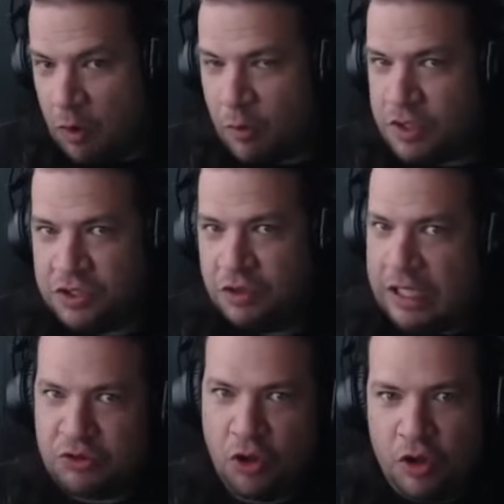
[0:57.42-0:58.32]
una cuestión
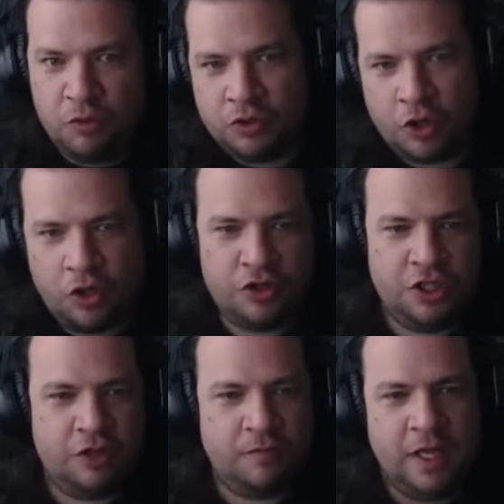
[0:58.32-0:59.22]
que todo el mundo
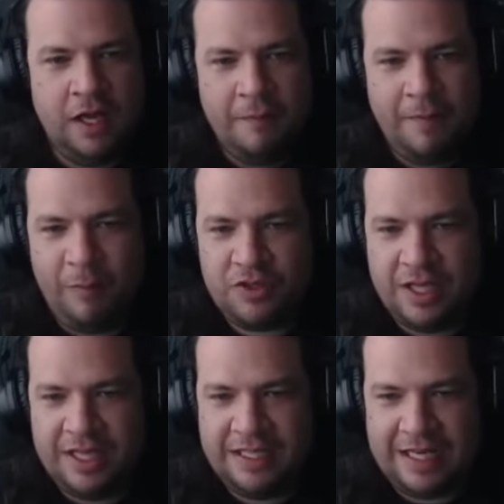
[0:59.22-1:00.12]
conoce, ¿no?
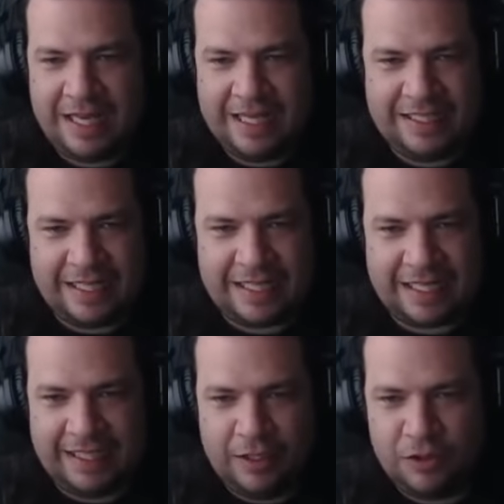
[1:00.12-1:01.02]
Vamos a decir que este
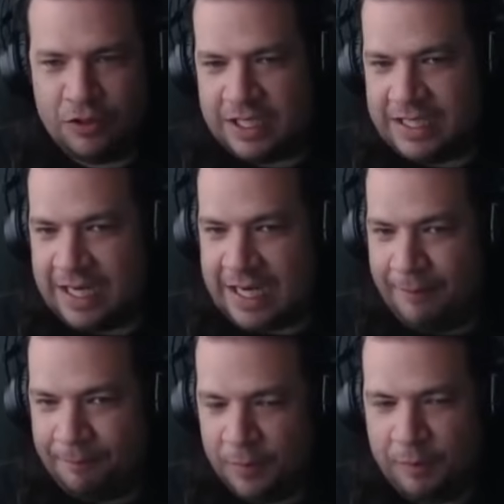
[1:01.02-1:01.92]
rectángulo que está
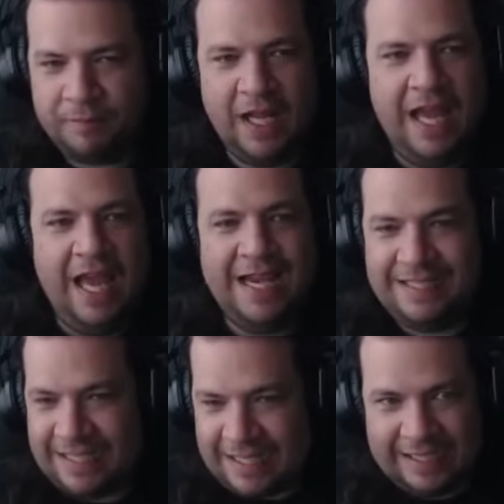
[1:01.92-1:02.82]
acá, ¿no?
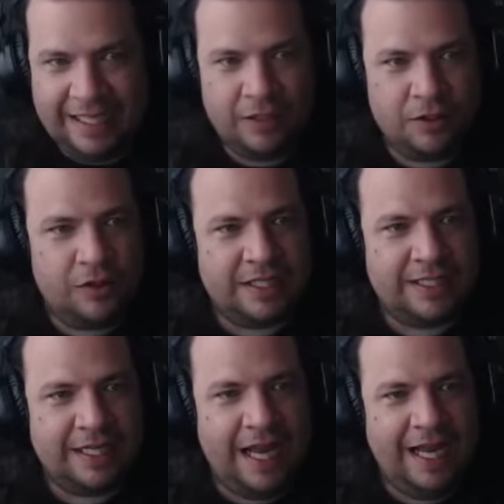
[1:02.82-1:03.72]
Este rectángulo que
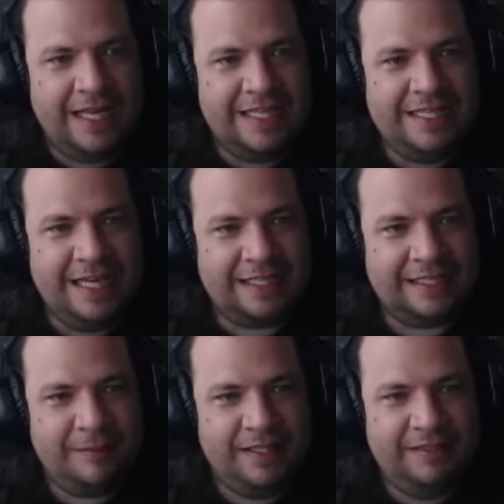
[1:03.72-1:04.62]
está acá
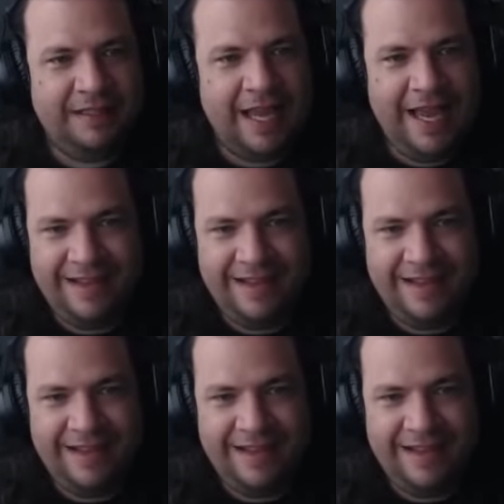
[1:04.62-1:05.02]
ciertamente